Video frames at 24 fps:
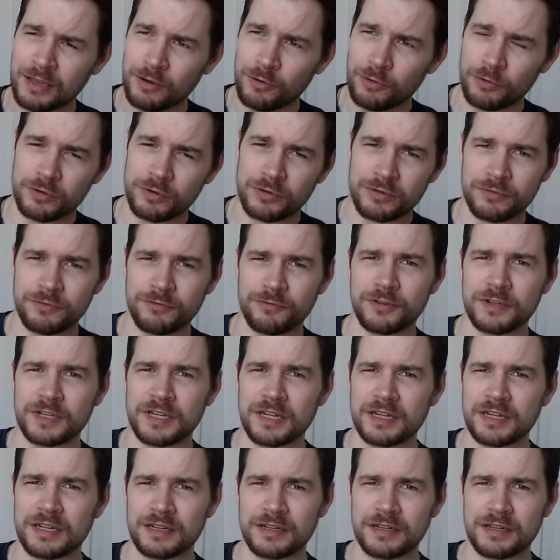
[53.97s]
unten
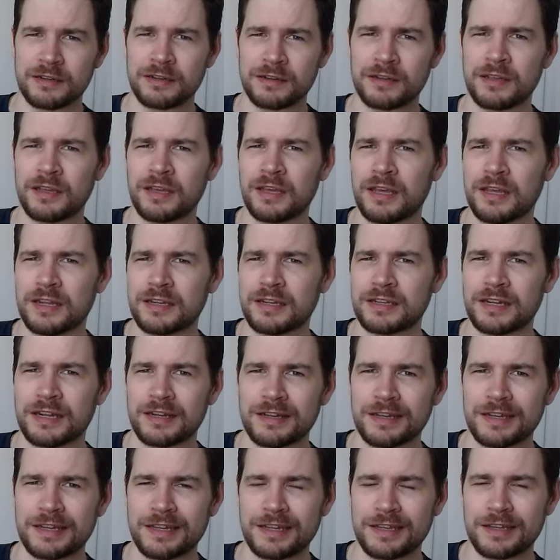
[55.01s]
findet ihr dann den
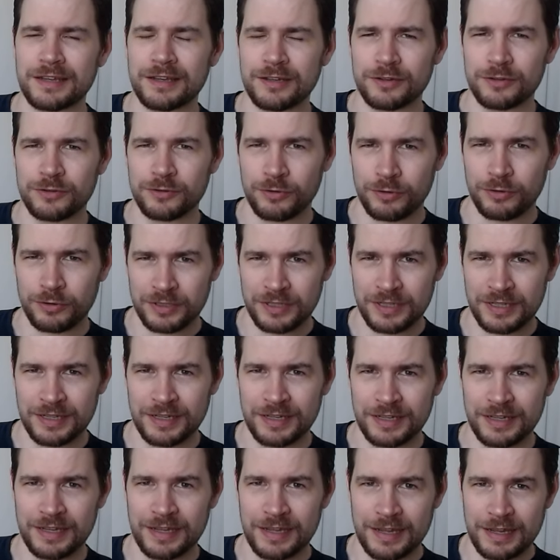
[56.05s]
Link
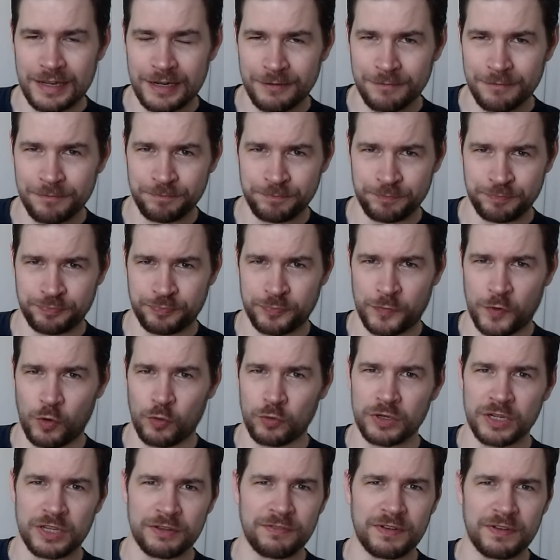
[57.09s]
dorthin.
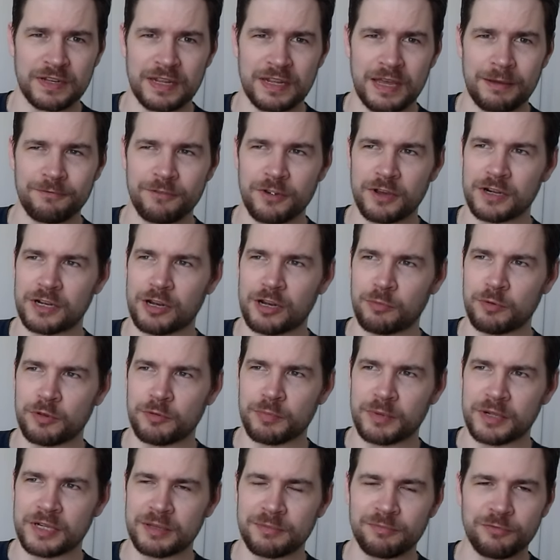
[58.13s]
Und ich werde da einfach, glaube
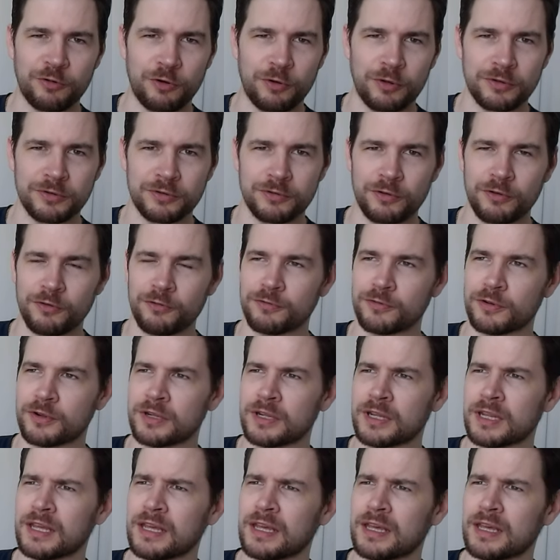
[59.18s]
ich, mal die Pforten öffnen.